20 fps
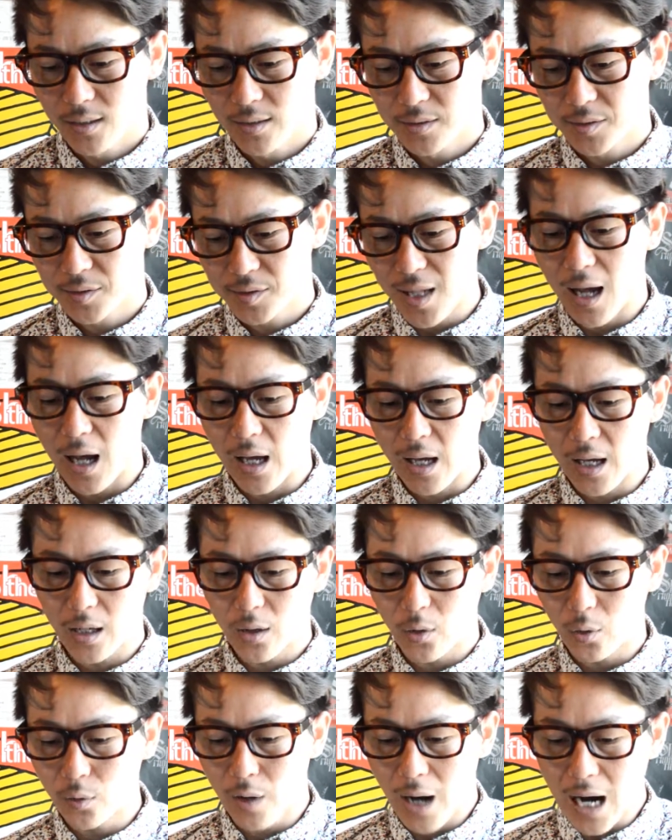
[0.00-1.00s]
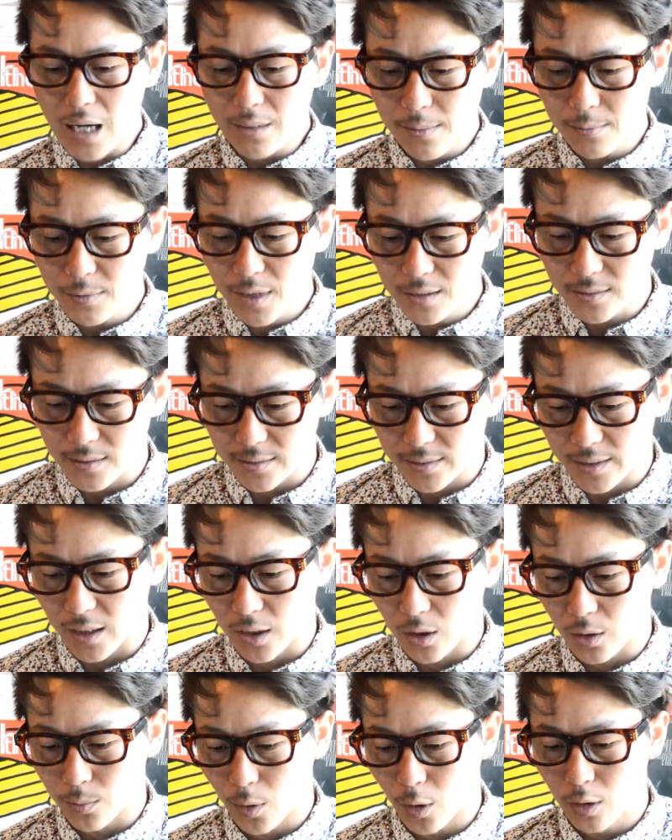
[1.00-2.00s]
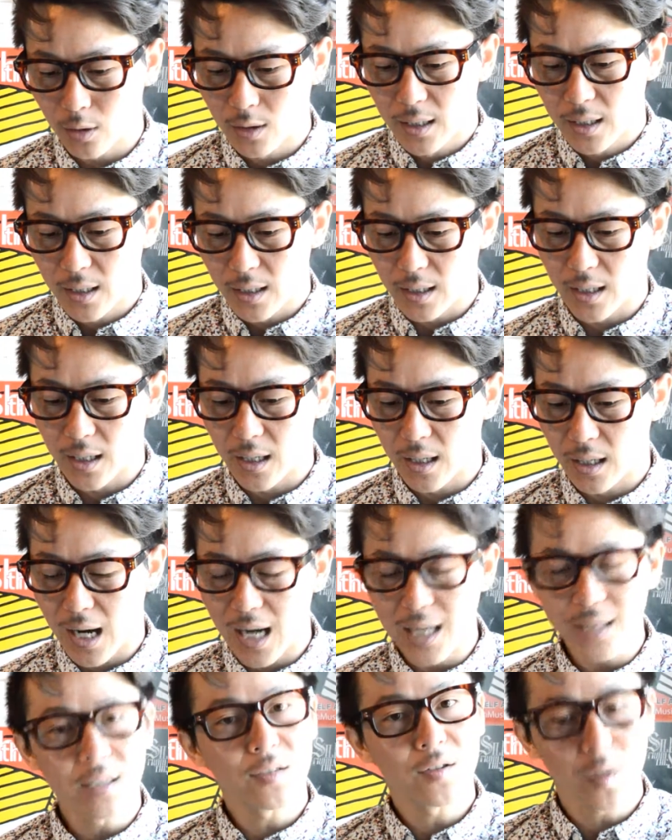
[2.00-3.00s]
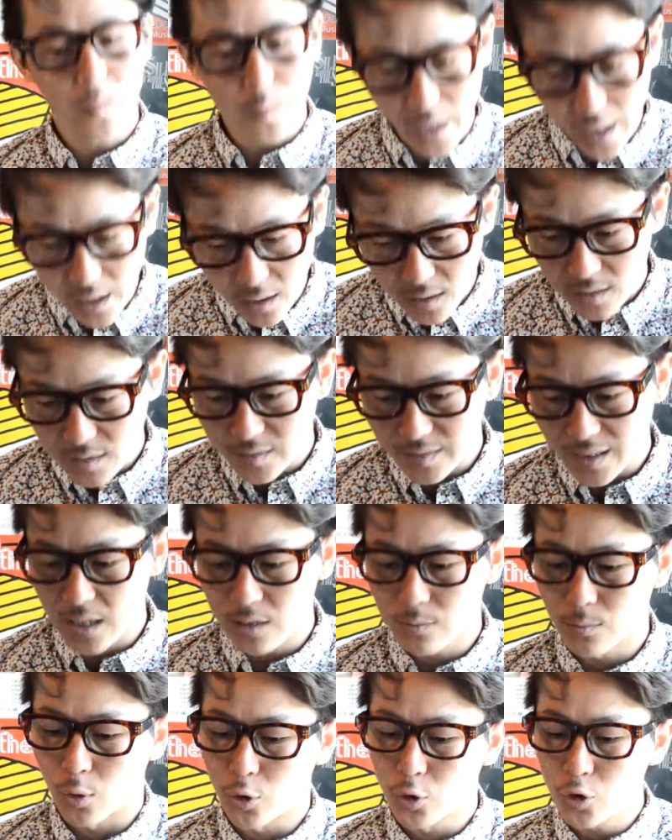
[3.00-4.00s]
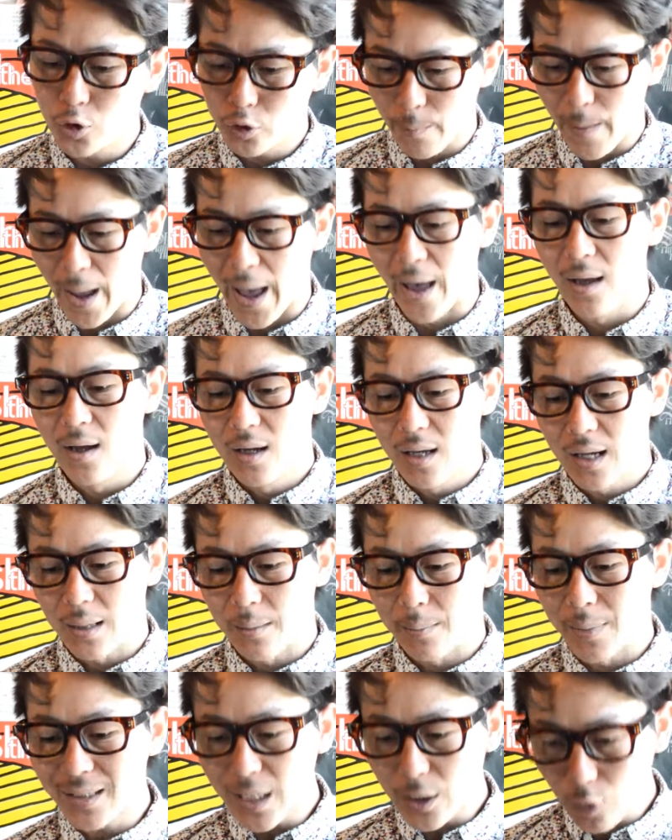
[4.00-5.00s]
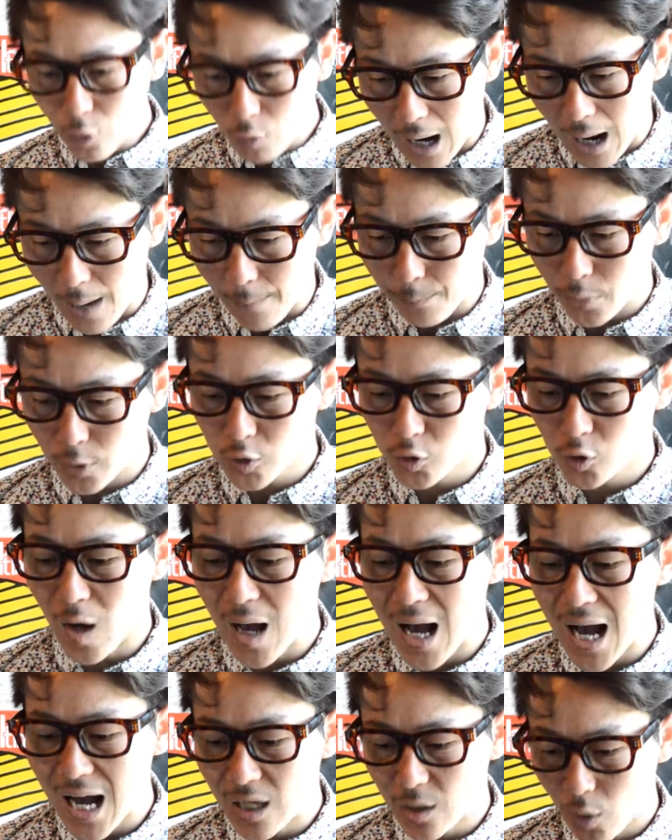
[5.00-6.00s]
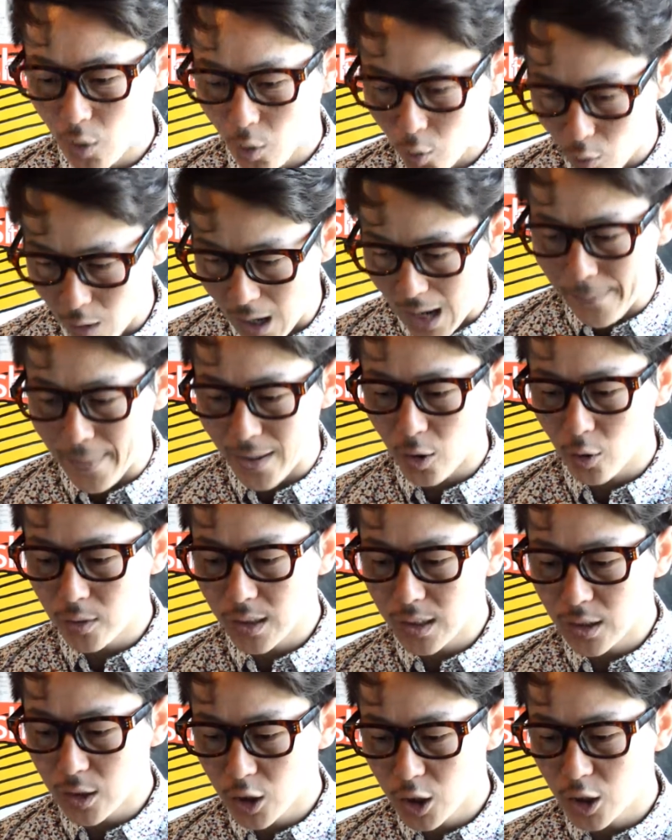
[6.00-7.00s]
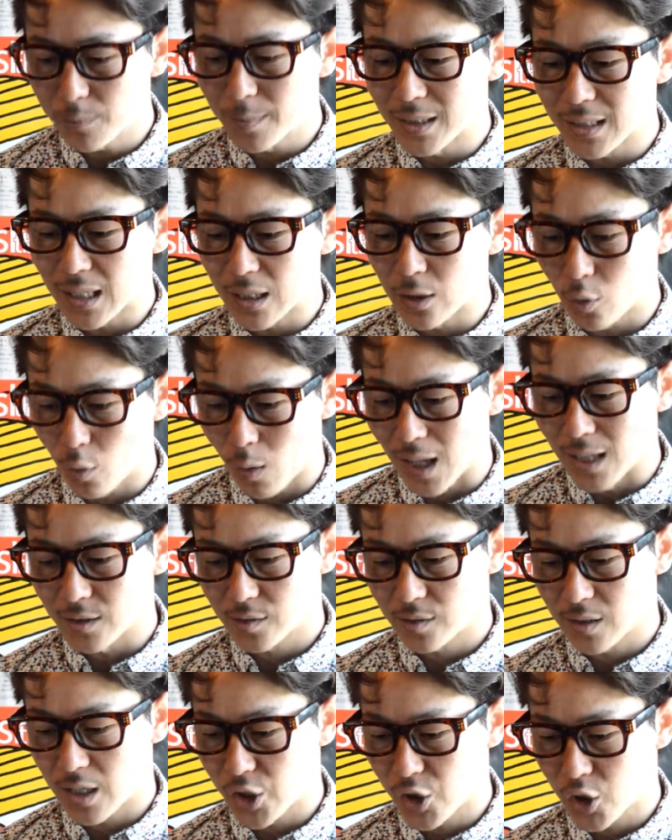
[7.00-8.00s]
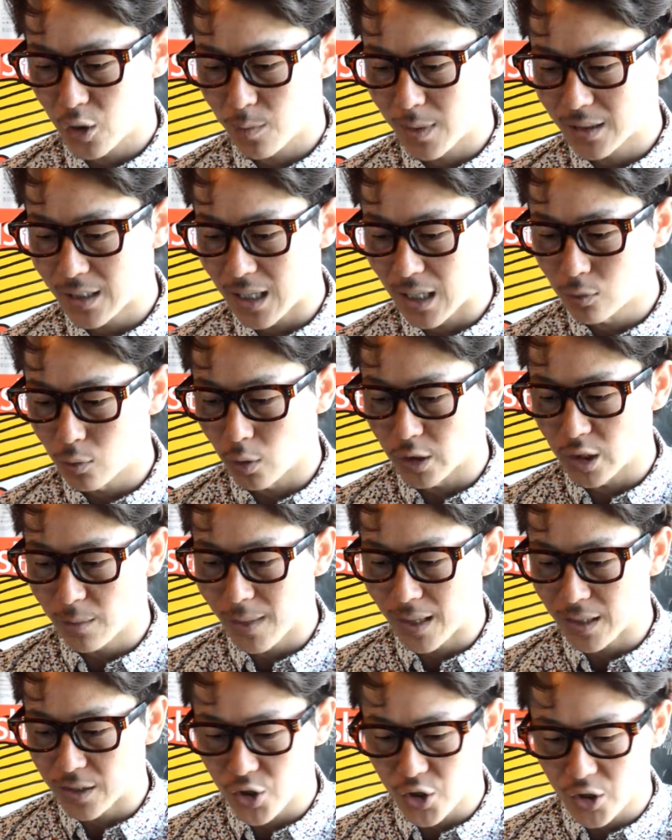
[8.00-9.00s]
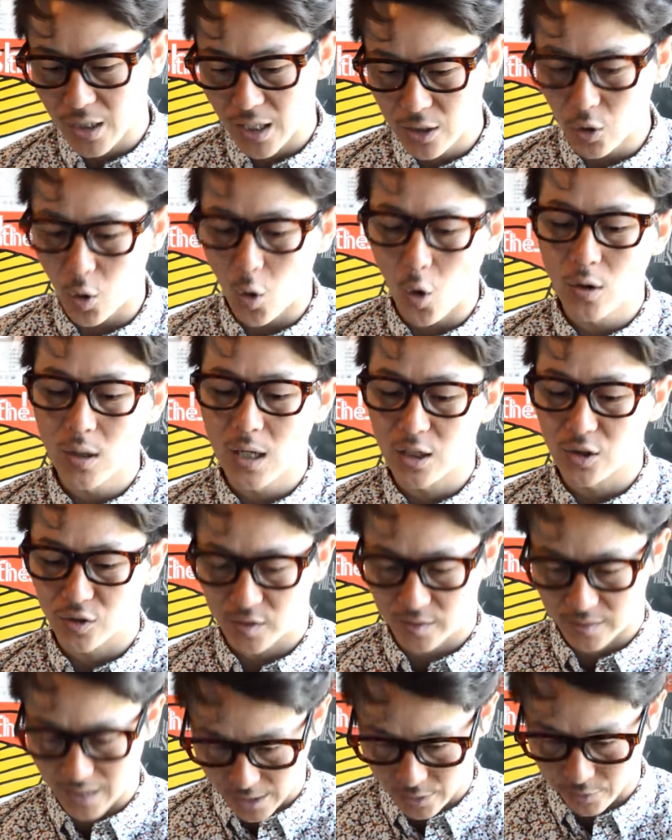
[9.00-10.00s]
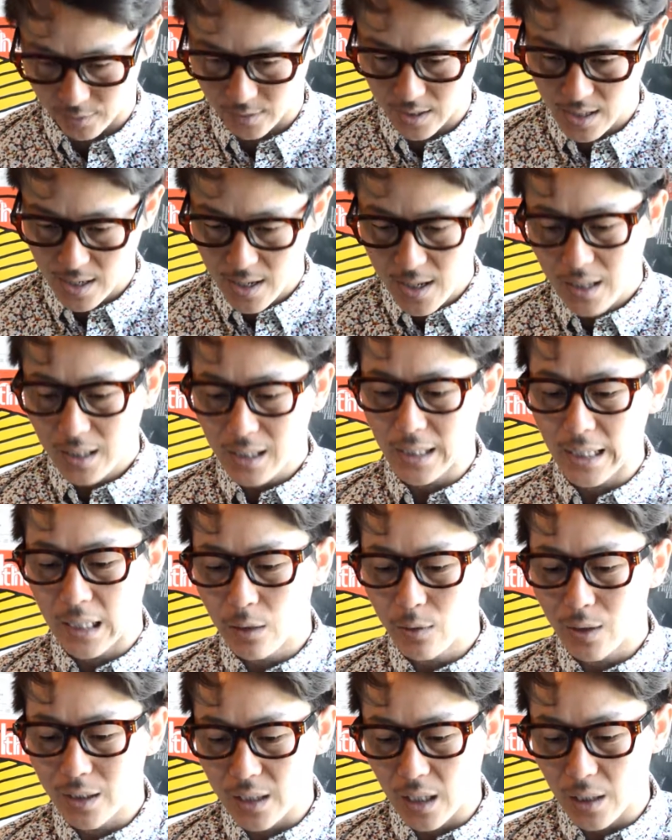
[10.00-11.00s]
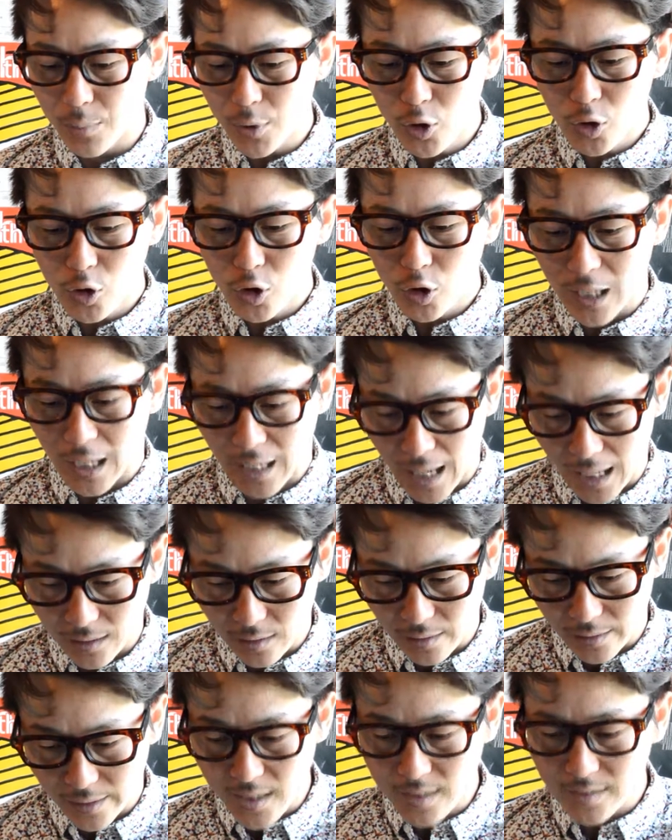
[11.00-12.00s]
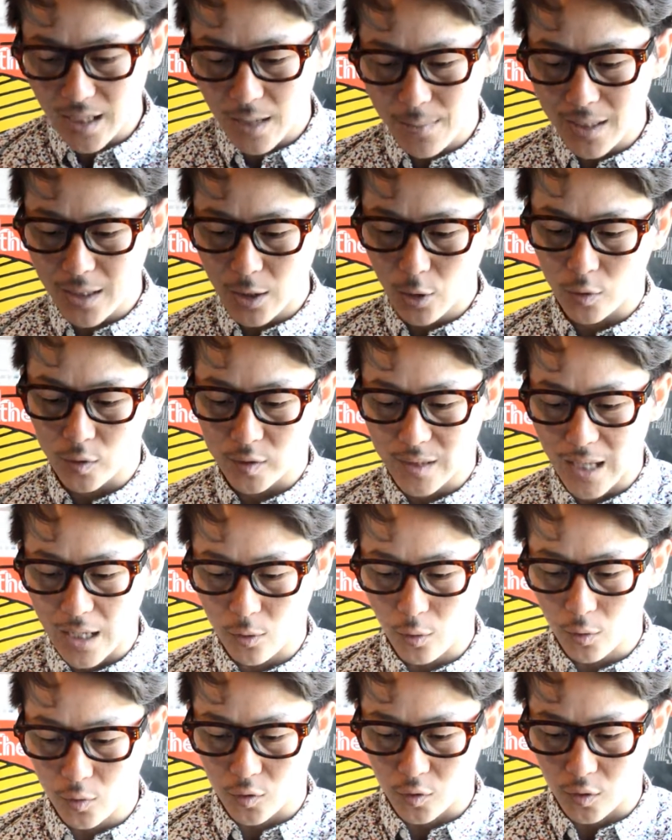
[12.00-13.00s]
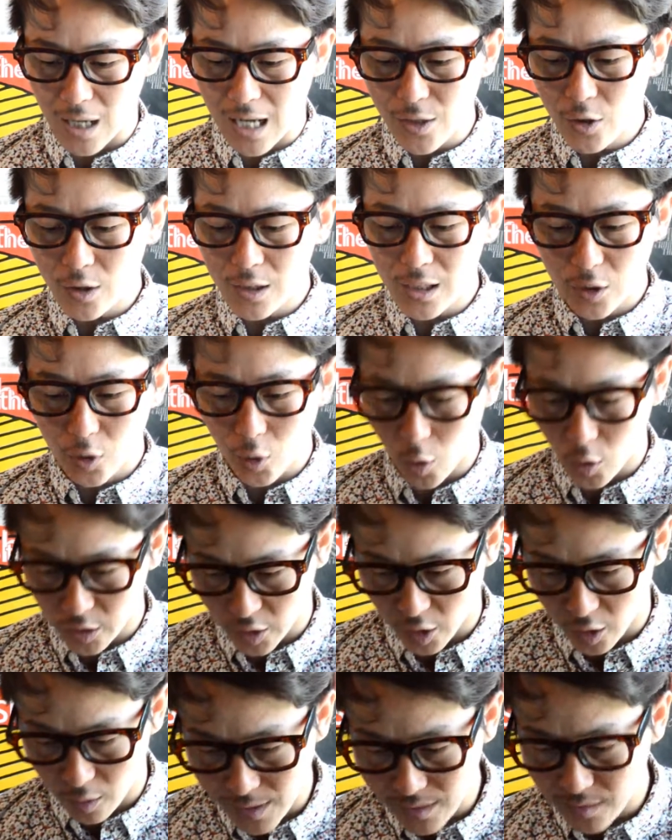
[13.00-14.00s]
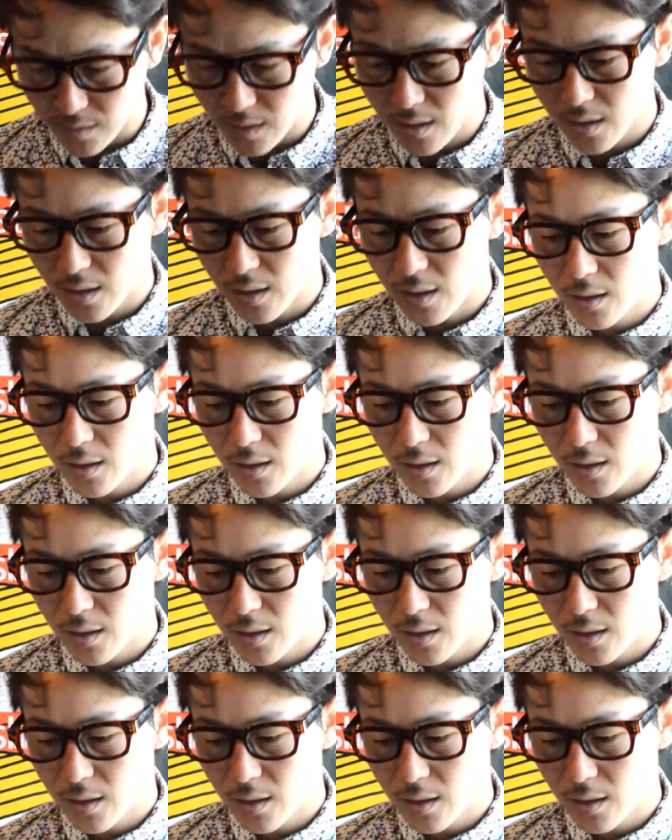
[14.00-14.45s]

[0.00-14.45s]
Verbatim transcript: さあ、えー、このアルバムなんですけれども、えー、アーティストもね、スタイルも含め、えー、メタルコア、ポストハードコア、メロディックメタルコア、スラッシュメタルを基盤にしている音楽スタイル。彼らはデビューから現在までのスタイルを貫き通しております。